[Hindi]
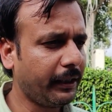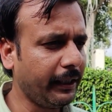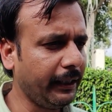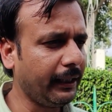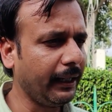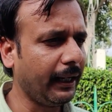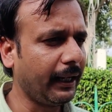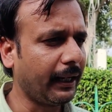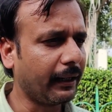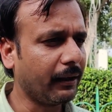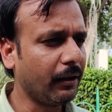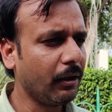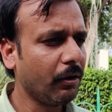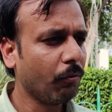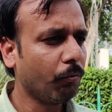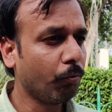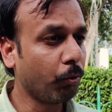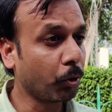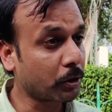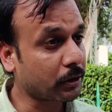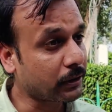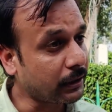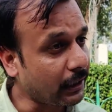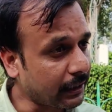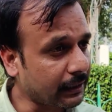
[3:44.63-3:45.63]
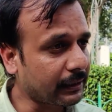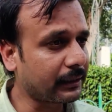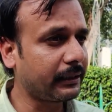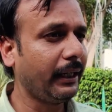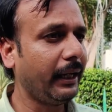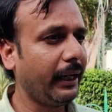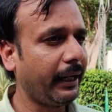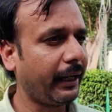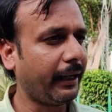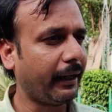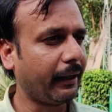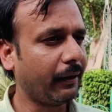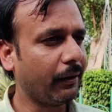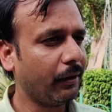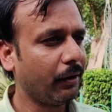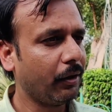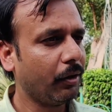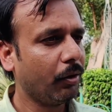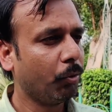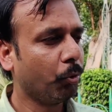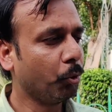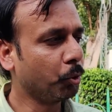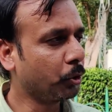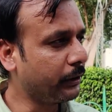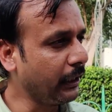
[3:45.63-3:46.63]
ठीक है वो शर्तें हैं
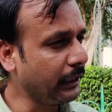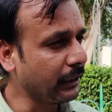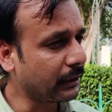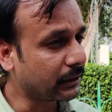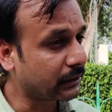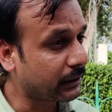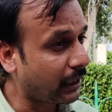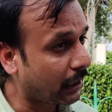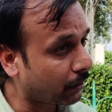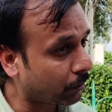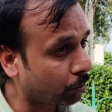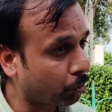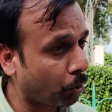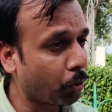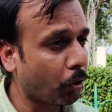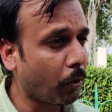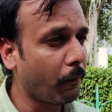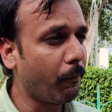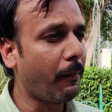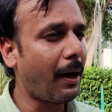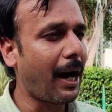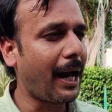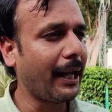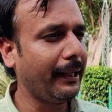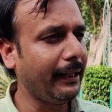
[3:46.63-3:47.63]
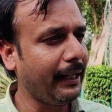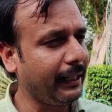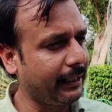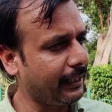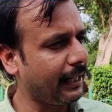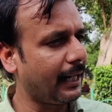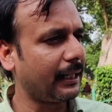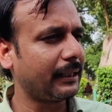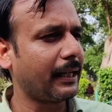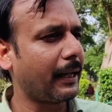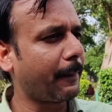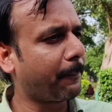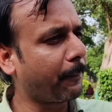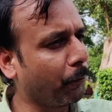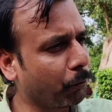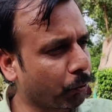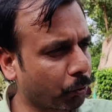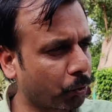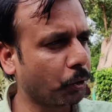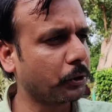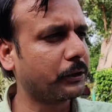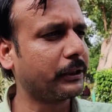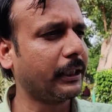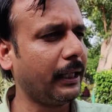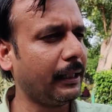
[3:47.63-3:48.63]
उसी शर्तों को मानने के आधार पर
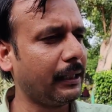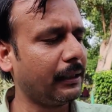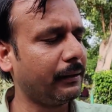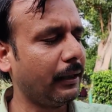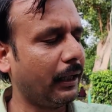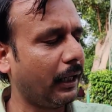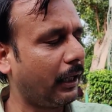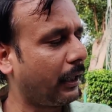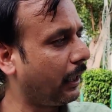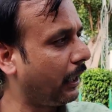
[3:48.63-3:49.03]
उनको जेल